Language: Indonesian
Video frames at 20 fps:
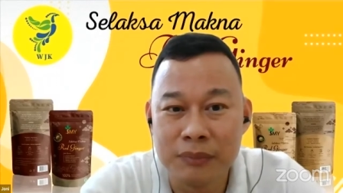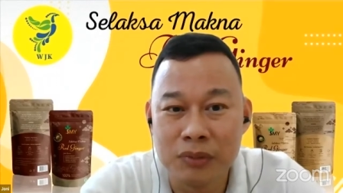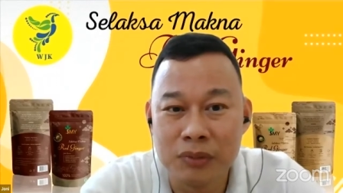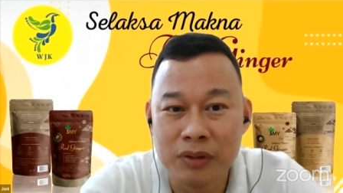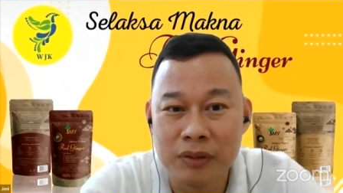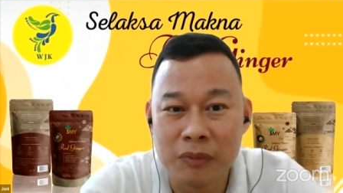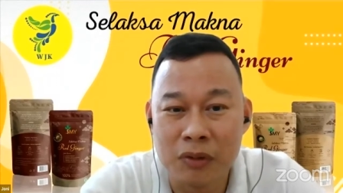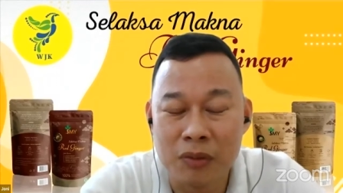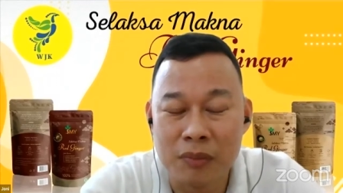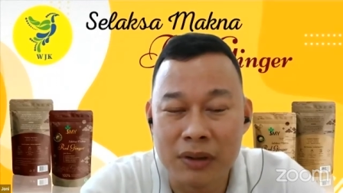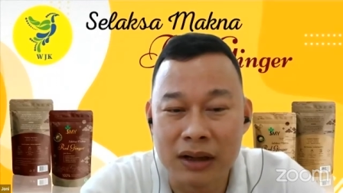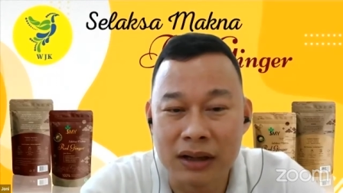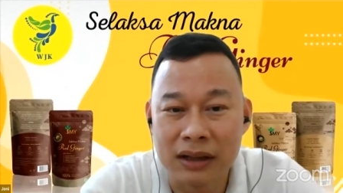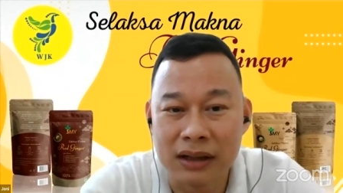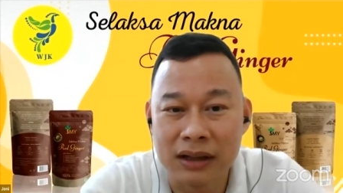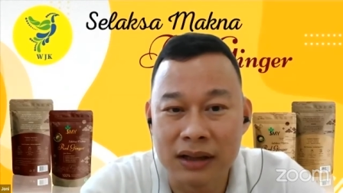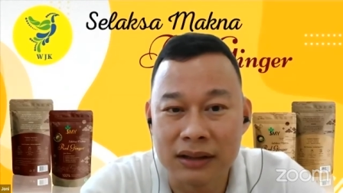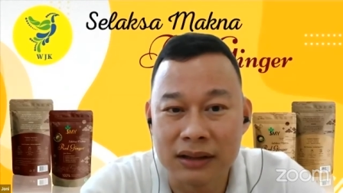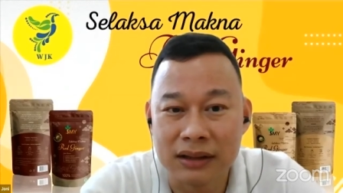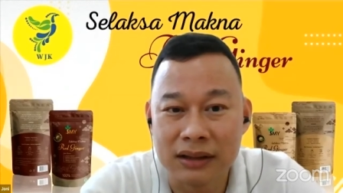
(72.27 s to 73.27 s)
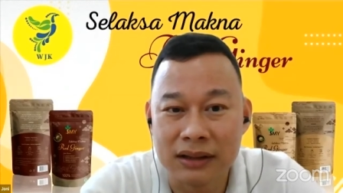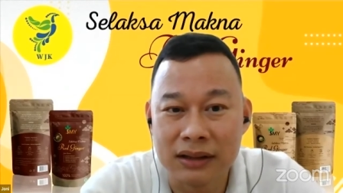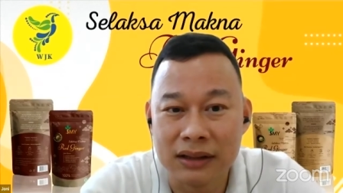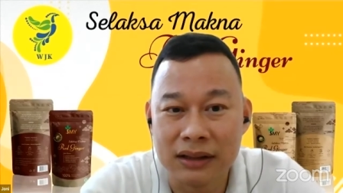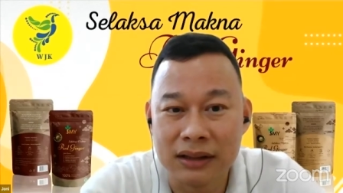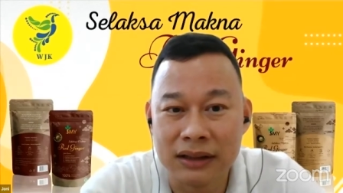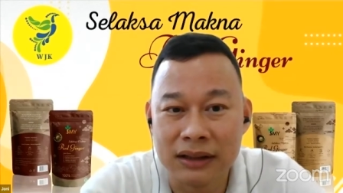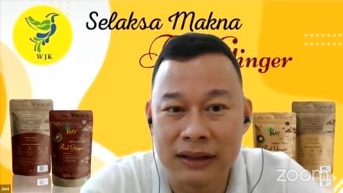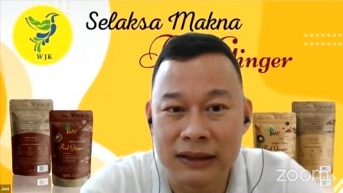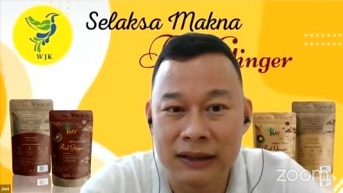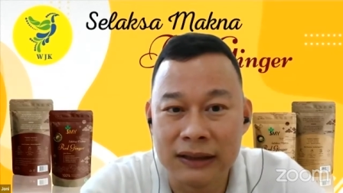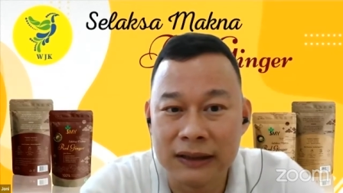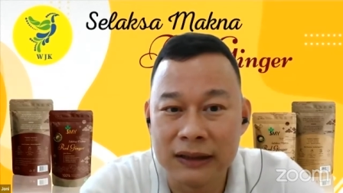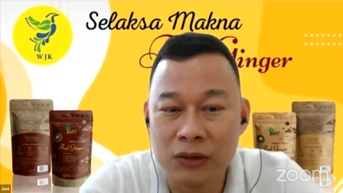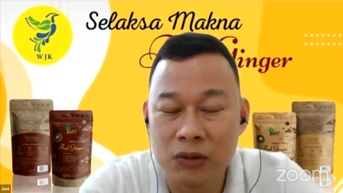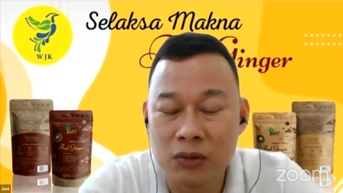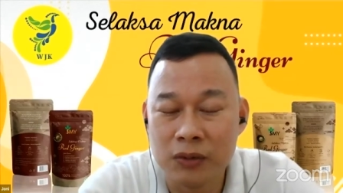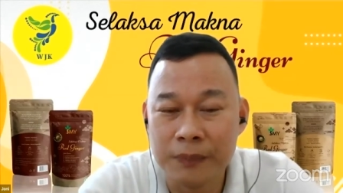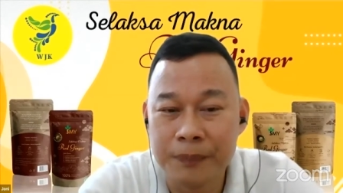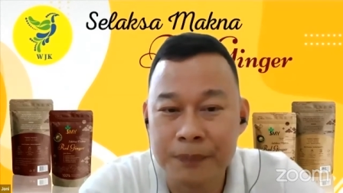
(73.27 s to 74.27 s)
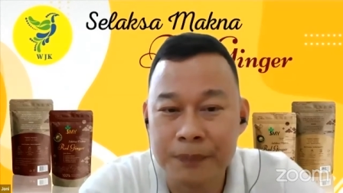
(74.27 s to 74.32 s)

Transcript: ibu mau market uh,